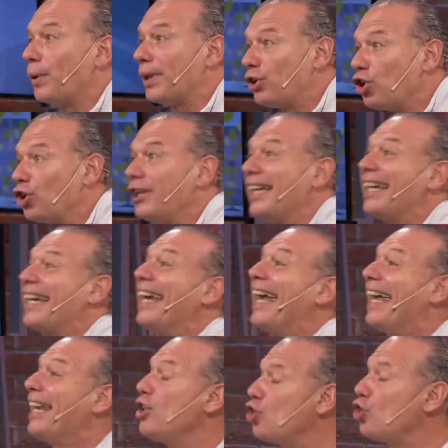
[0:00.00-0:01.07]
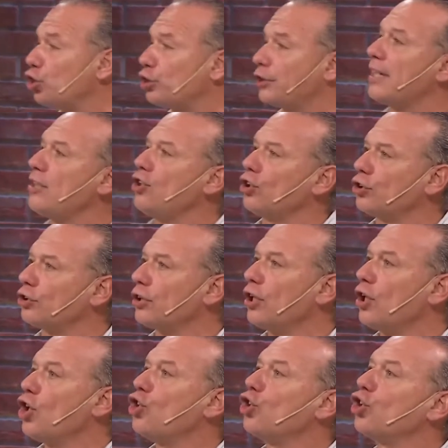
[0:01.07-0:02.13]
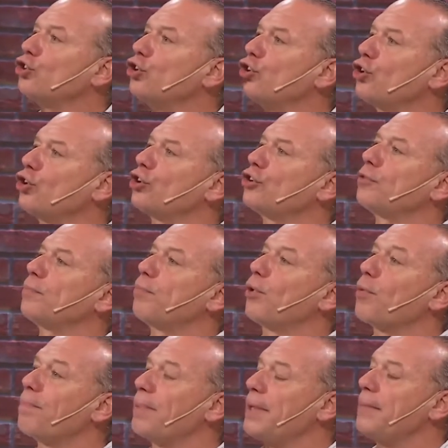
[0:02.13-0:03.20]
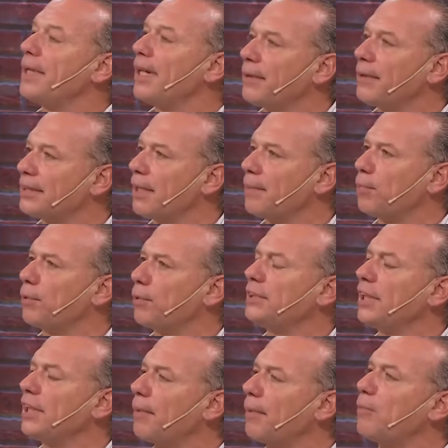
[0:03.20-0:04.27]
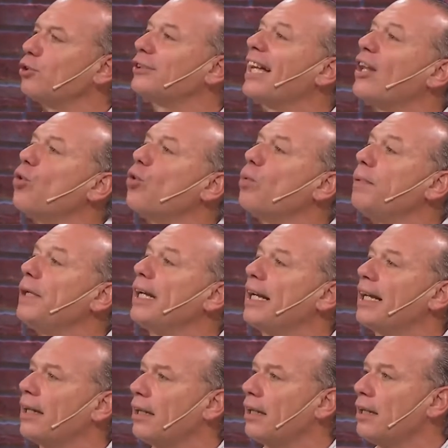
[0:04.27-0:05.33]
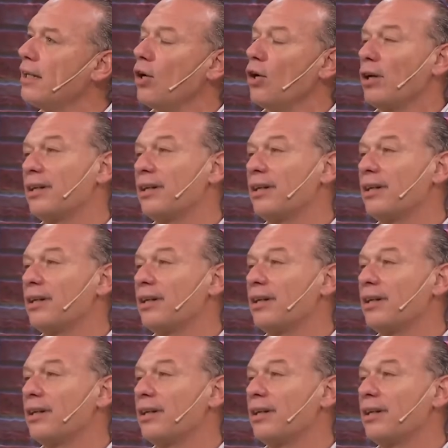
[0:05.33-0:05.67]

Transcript: Cuestión de que en dos años nosotros por primera vez en la provincia vamos a duplicar